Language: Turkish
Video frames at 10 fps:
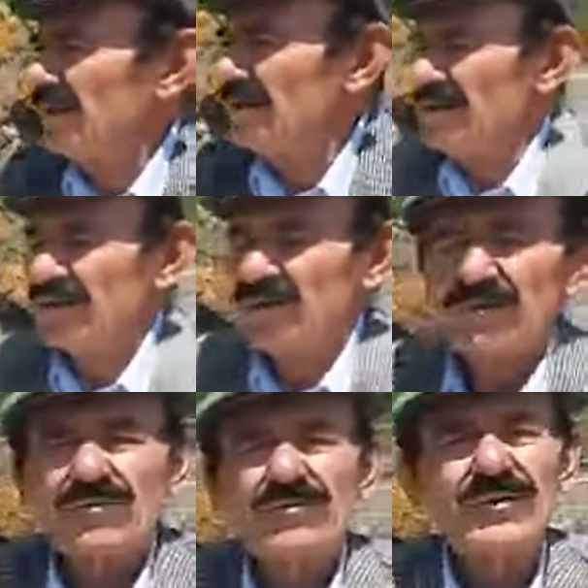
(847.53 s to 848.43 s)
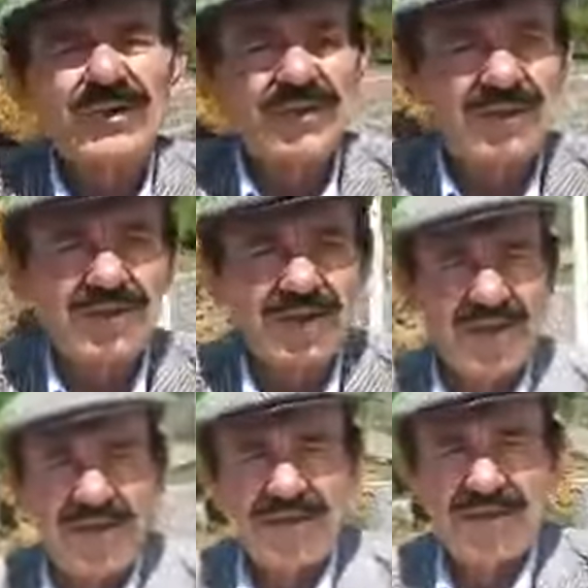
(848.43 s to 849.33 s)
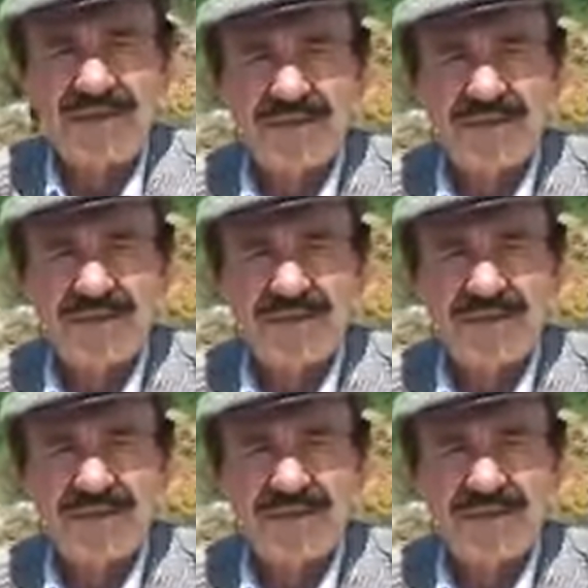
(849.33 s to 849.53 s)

E, şeyden hikayeleri